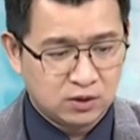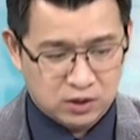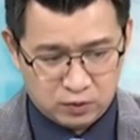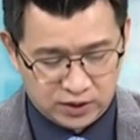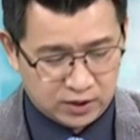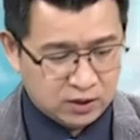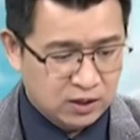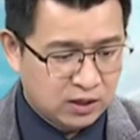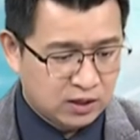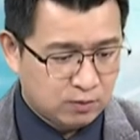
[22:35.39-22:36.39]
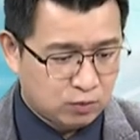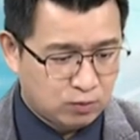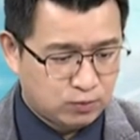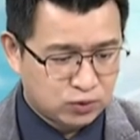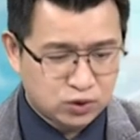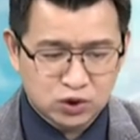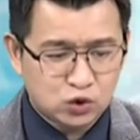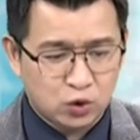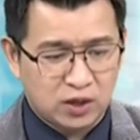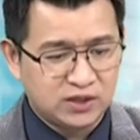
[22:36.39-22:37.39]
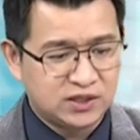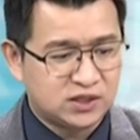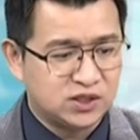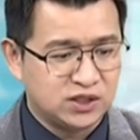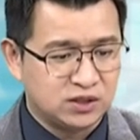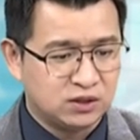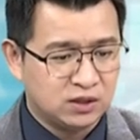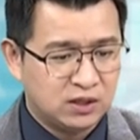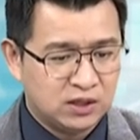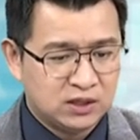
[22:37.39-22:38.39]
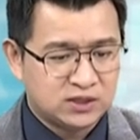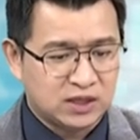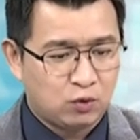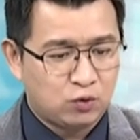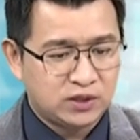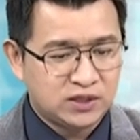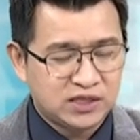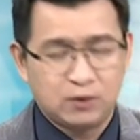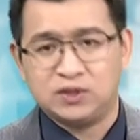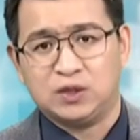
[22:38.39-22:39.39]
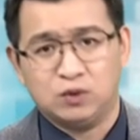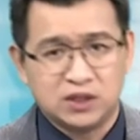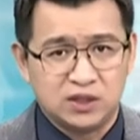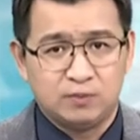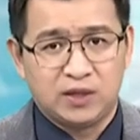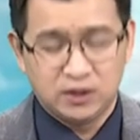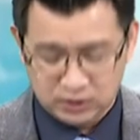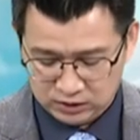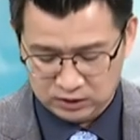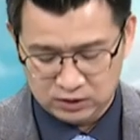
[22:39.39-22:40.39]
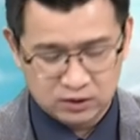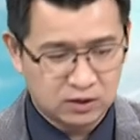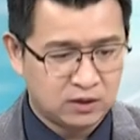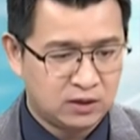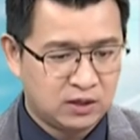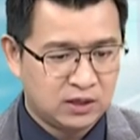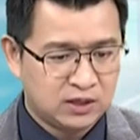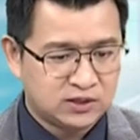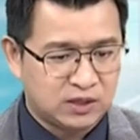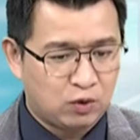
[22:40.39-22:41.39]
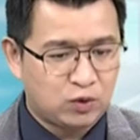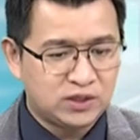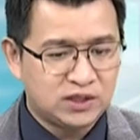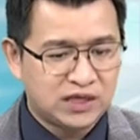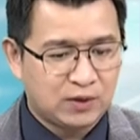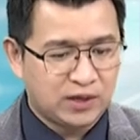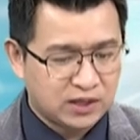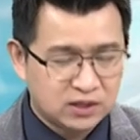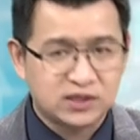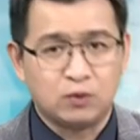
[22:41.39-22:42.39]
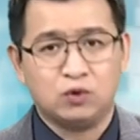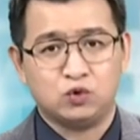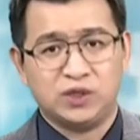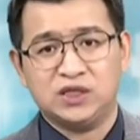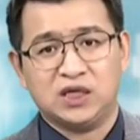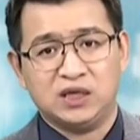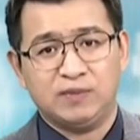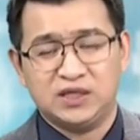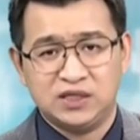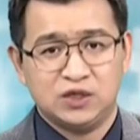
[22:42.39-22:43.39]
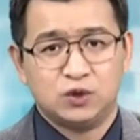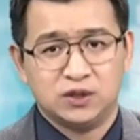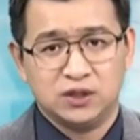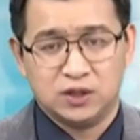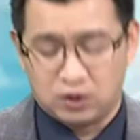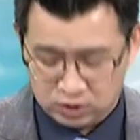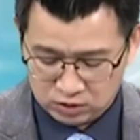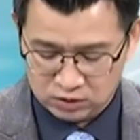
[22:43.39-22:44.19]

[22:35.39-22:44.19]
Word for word: 各位，我们不就是做好一件事情，掌握关键价位，掌握涨停板，掌握关键价位，掌握昨天涨停板，今天创新高，